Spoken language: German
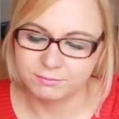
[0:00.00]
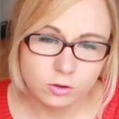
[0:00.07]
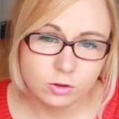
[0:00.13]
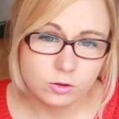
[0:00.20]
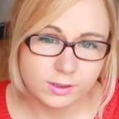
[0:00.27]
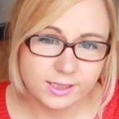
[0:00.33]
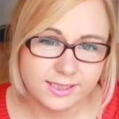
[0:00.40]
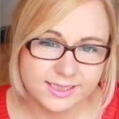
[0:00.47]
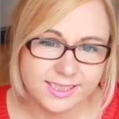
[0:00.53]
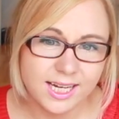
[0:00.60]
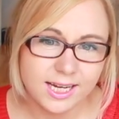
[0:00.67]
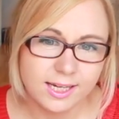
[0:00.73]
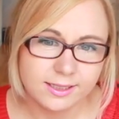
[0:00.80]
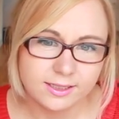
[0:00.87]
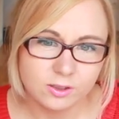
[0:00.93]
Konturiert
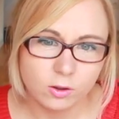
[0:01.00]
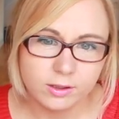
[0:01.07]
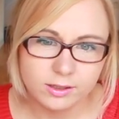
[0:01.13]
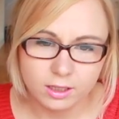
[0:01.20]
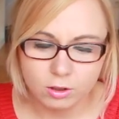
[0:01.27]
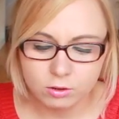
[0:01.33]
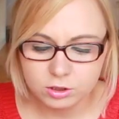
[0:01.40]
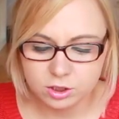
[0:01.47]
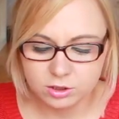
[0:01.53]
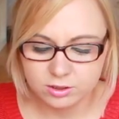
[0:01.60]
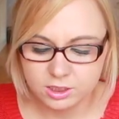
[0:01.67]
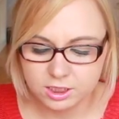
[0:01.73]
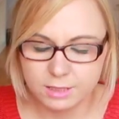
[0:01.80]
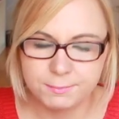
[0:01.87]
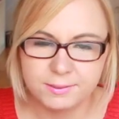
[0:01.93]
ihr eigentlich euch auch
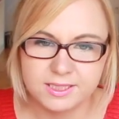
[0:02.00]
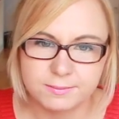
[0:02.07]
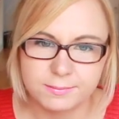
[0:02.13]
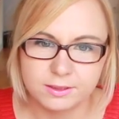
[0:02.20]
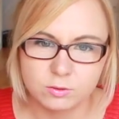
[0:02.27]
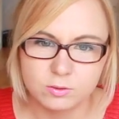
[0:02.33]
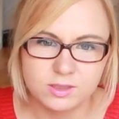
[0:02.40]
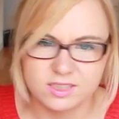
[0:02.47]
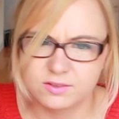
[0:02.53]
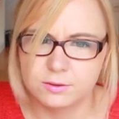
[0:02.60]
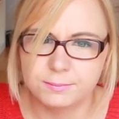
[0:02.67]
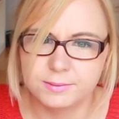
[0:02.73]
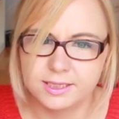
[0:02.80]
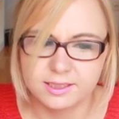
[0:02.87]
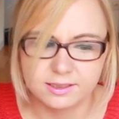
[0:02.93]
schon? Schreibt mir das mal drunter, das
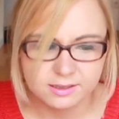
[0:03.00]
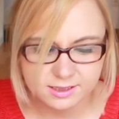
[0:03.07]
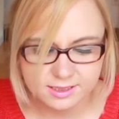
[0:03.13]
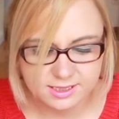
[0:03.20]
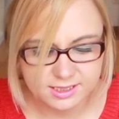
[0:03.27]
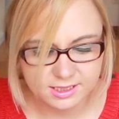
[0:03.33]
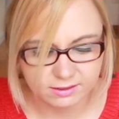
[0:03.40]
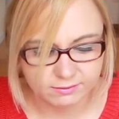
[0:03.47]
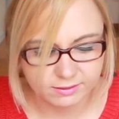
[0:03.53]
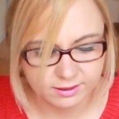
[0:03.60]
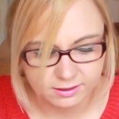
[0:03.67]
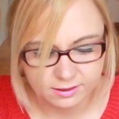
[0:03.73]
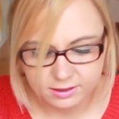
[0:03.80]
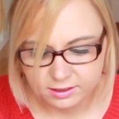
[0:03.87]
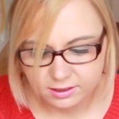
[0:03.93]
würde mich echt interessieren, weil